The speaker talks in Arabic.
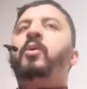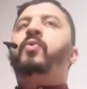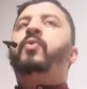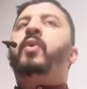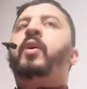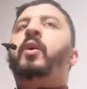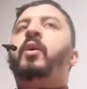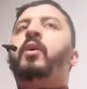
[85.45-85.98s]

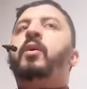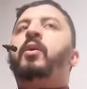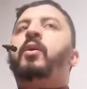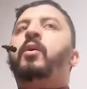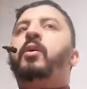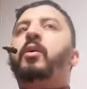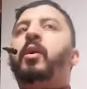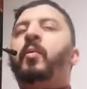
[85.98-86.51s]

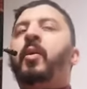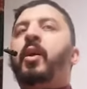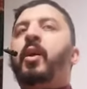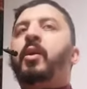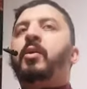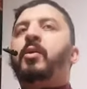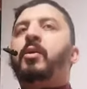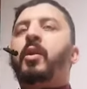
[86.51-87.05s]
فكما
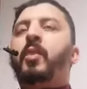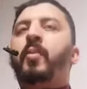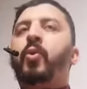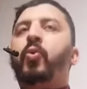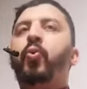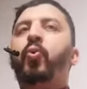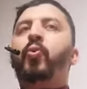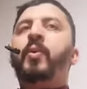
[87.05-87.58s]
قال صلى الله عليه وسلم
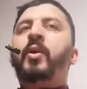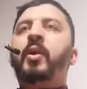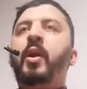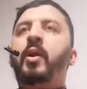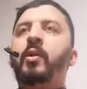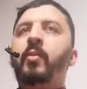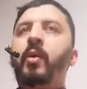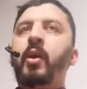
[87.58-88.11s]
كل بني
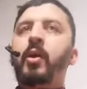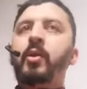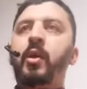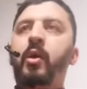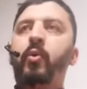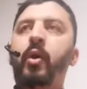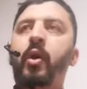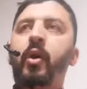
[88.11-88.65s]
آدم
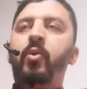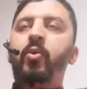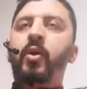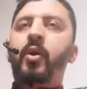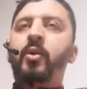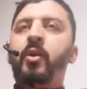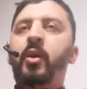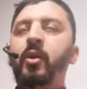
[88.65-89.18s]
خطاء وخير
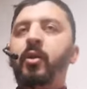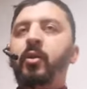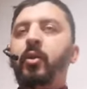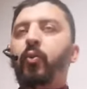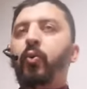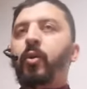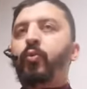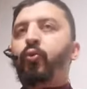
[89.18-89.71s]
الخطائين
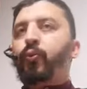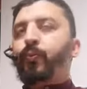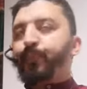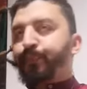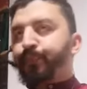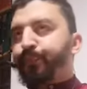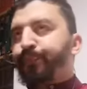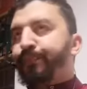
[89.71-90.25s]
التوابون
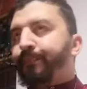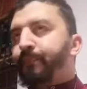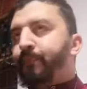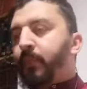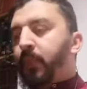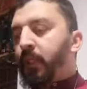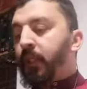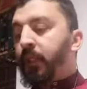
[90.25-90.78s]

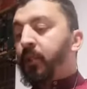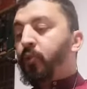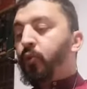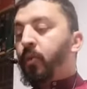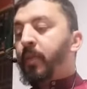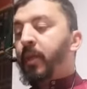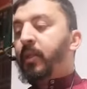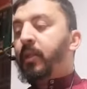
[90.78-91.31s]
إذا
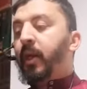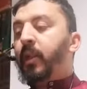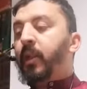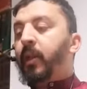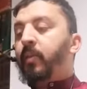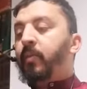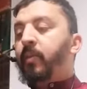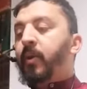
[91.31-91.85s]
نذكر ما
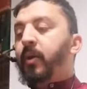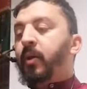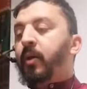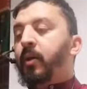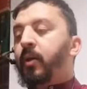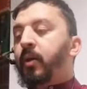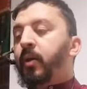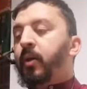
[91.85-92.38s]
يتعلق بماذا
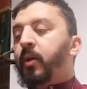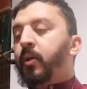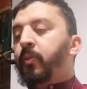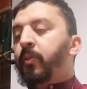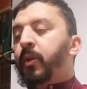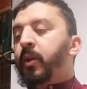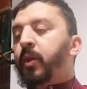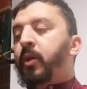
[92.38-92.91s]

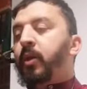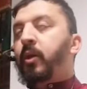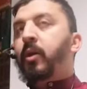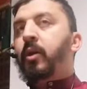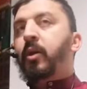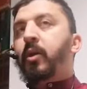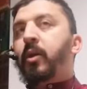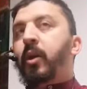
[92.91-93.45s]

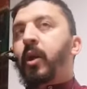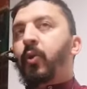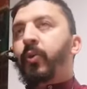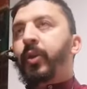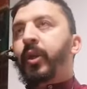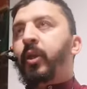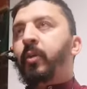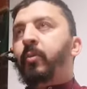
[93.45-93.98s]

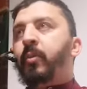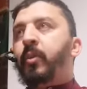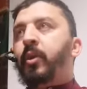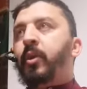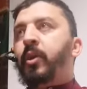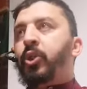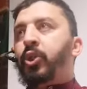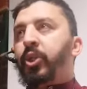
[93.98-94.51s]
بكونهم
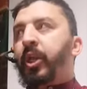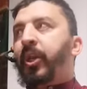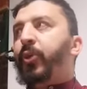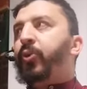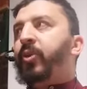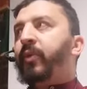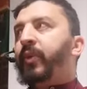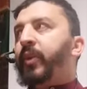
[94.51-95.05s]

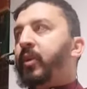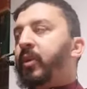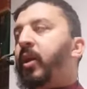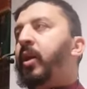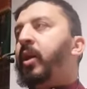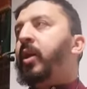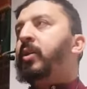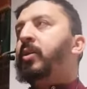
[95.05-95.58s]
يجتهدون في
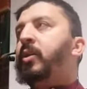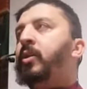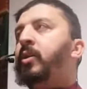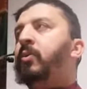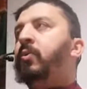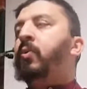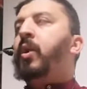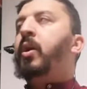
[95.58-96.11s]
الطاعات
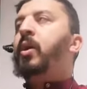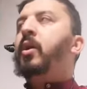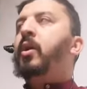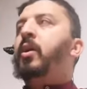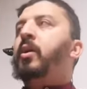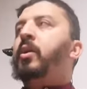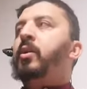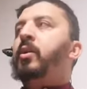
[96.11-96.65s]

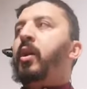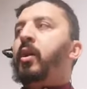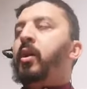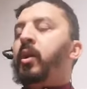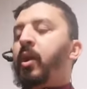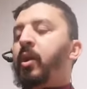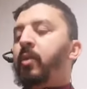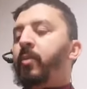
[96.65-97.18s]
وترك
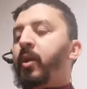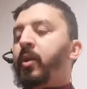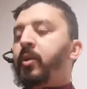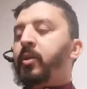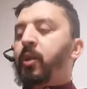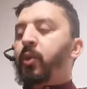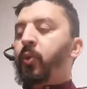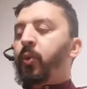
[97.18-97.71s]

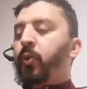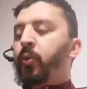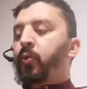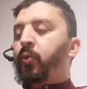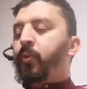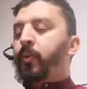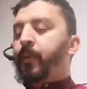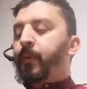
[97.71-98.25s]
المعاصي والذنوب